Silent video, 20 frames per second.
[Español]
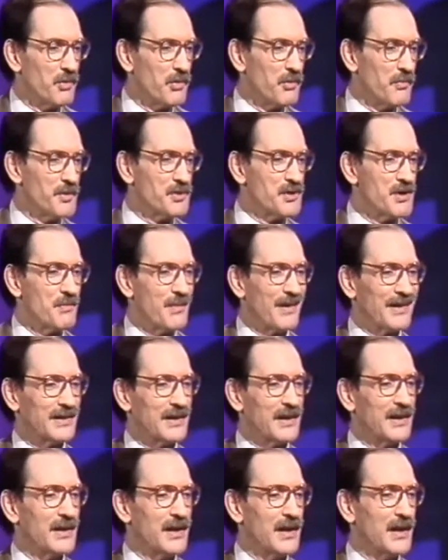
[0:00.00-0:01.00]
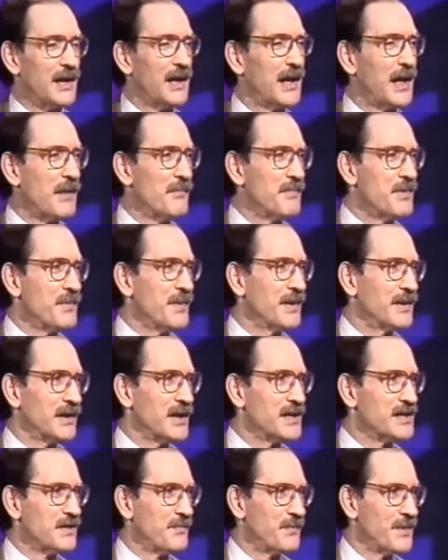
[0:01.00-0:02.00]
por lo menos la parte de él que a mí me
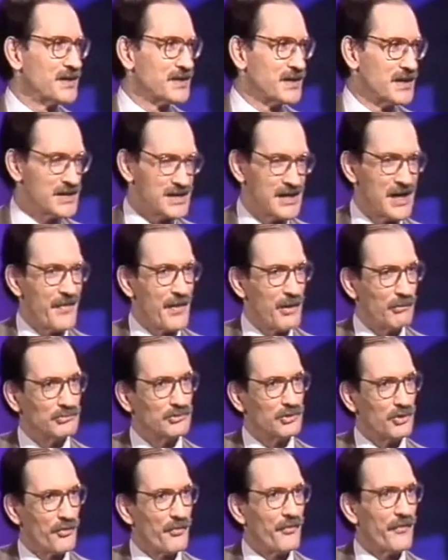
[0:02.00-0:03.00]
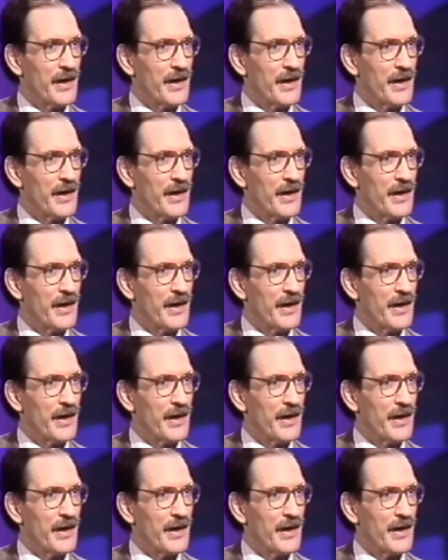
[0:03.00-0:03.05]
interesa más es la de autor